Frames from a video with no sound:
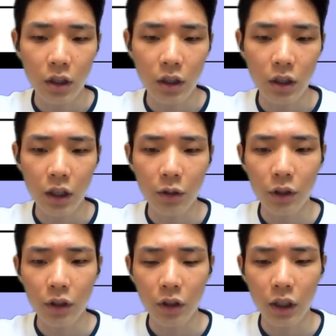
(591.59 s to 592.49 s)
이
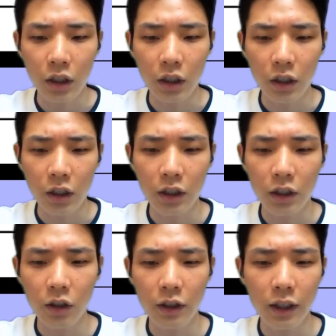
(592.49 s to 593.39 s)
데코레이터가
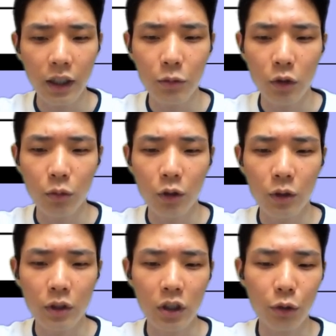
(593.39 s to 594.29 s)
핸들러의 타입 정도를
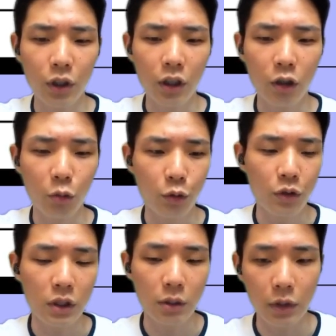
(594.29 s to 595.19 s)
지워버린다고 볼 수
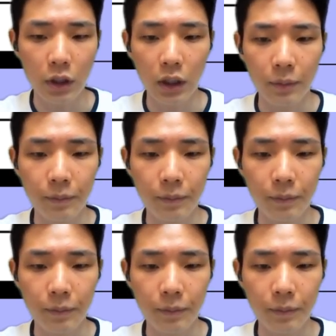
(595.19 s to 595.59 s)
있습니다.